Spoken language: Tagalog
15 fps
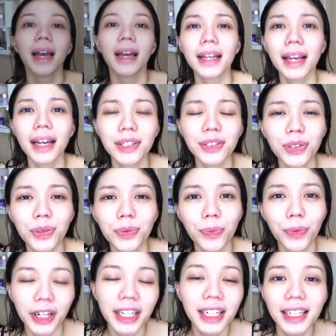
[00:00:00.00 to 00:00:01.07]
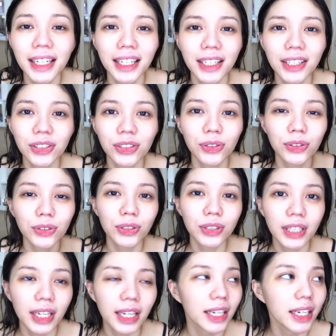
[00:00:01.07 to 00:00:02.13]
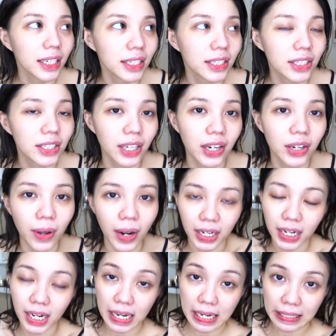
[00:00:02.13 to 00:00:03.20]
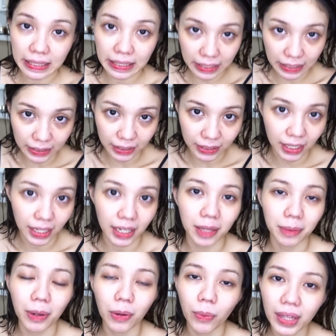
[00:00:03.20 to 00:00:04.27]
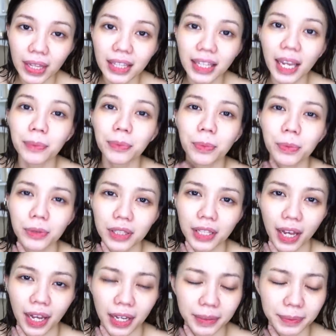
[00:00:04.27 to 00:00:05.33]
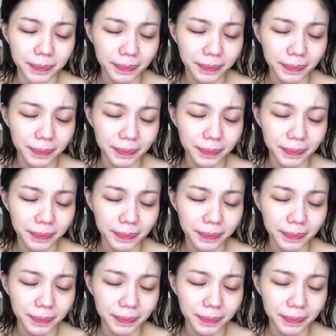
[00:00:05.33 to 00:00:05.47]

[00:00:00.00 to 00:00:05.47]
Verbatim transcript: Hi guys! Good morning! So, today is January 8. Ayan, may wedding tayo pupuntahan.